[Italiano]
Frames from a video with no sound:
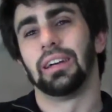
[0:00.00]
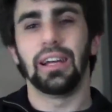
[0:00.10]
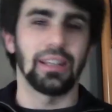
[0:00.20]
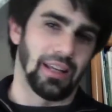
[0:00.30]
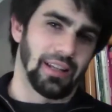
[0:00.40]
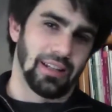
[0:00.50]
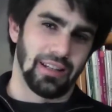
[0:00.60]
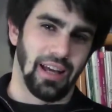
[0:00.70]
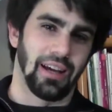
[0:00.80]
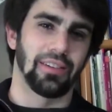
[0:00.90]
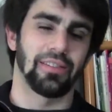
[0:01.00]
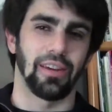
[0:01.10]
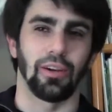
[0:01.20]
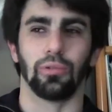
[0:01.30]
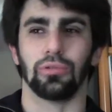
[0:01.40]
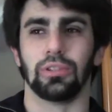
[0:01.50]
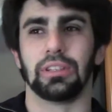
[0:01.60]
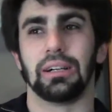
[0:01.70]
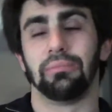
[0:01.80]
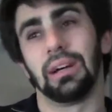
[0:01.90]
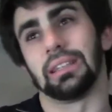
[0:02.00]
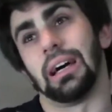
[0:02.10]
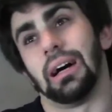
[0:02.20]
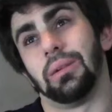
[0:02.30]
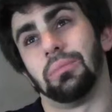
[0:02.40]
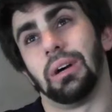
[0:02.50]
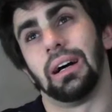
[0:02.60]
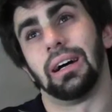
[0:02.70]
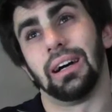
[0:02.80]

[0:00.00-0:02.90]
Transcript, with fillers: ed è la seconda madama